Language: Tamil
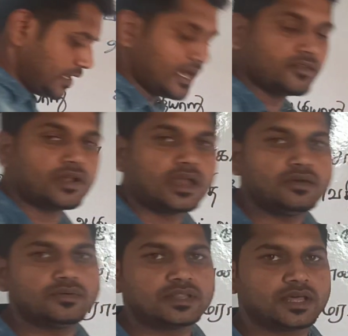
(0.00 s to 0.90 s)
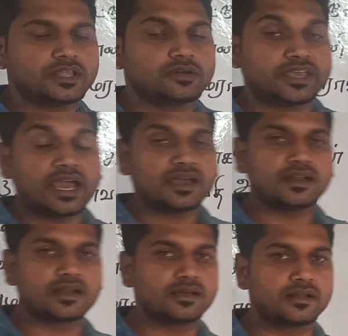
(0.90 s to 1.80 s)
இல்லையா அதோட அளவு வந்து அதிகம் ஏக்கர்
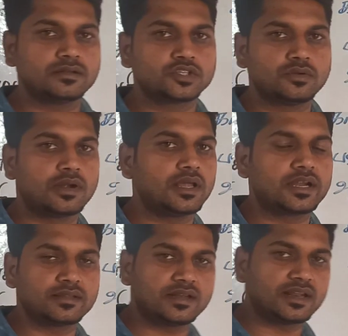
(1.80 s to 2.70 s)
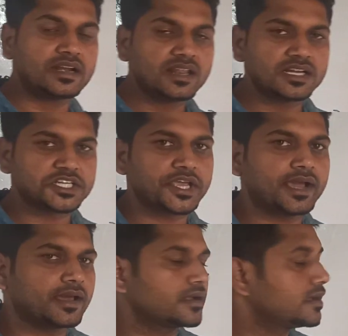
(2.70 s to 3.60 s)
கணக்கு இருக்குன்னு சொல்லுவாங்களா கிட்டத்தட்ட ரெண்டு லட்சம்
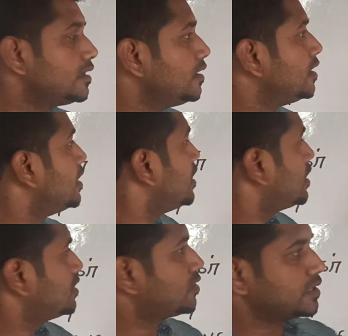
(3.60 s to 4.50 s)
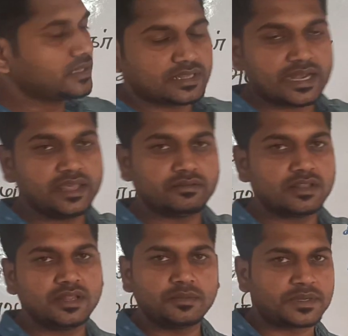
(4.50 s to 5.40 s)
ஏக்கருக்கு இதோட இந்த தண்ணியை
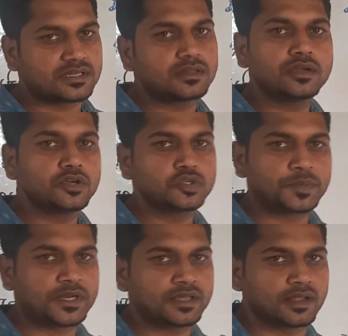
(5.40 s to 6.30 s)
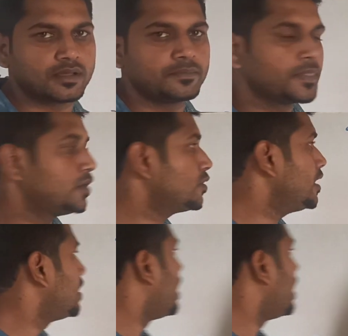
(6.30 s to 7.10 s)
வந்து நீர்ப்பாசனத்துக்கு யூஸ் பண்ணிக்கிறாங்க ஓகே